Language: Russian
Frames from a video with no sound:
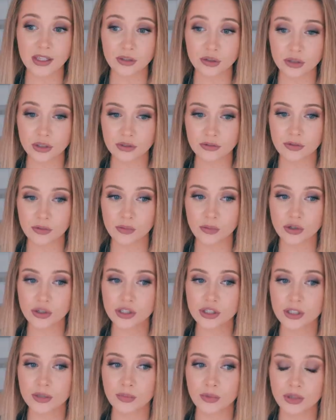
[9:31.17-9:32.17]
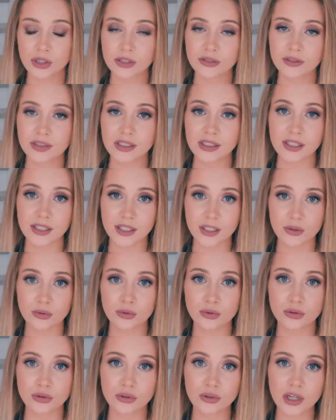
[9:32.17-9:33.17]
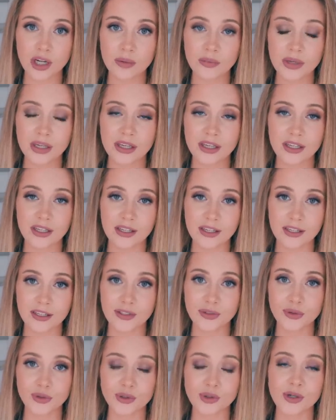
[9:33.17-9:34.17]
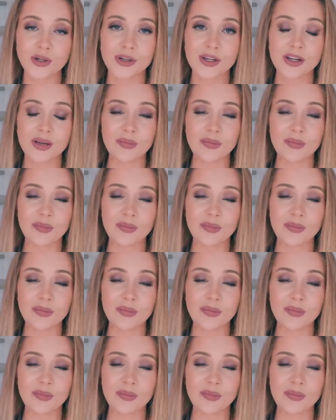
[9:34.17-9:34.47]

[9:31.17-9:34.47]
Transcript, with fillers: то есть вы можете пользоваться их услугами и еще